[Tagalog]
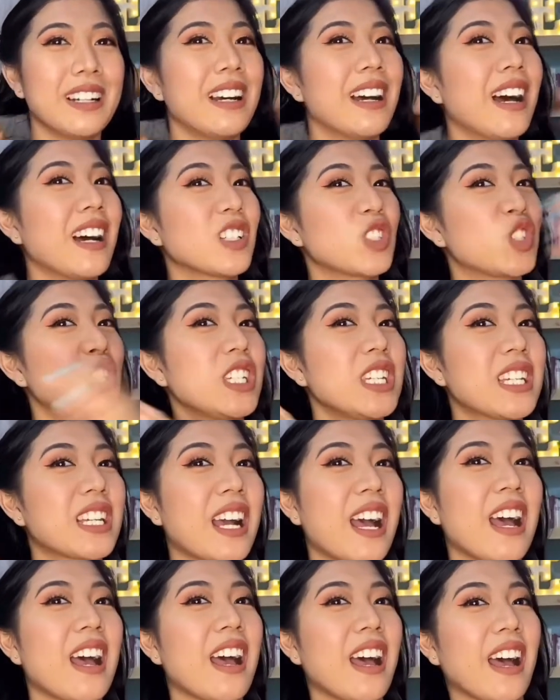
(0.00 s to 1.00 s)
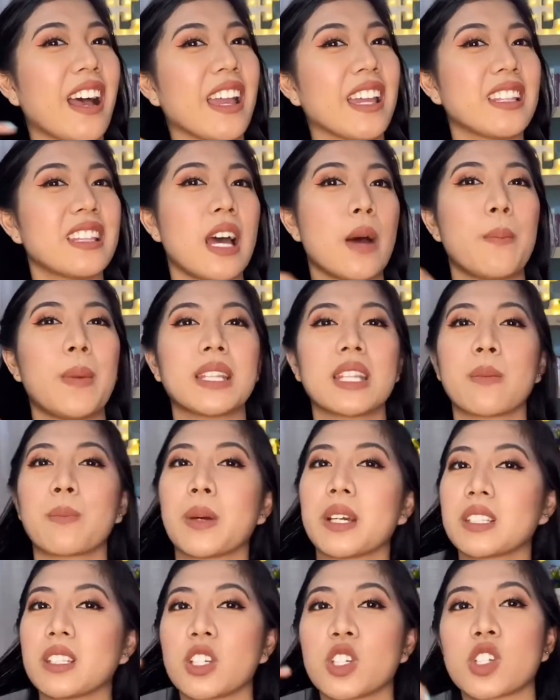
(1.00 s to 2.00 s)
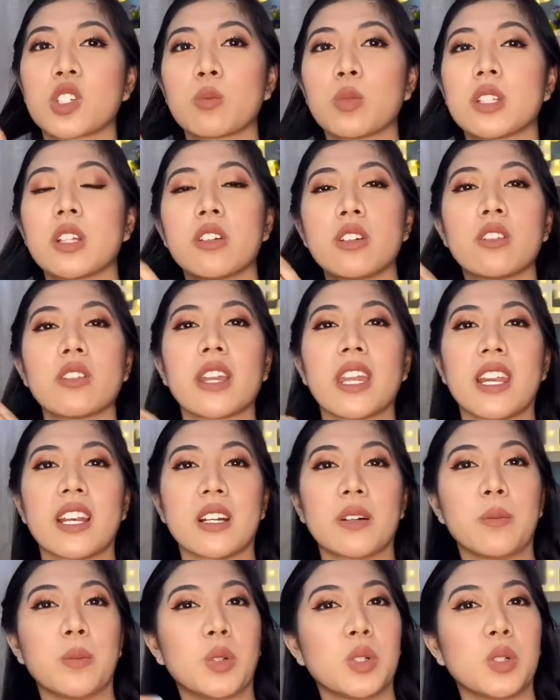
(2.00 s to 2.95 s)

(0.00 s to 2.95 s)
ang chika ay dapat i-partition mo daw yung hair mo.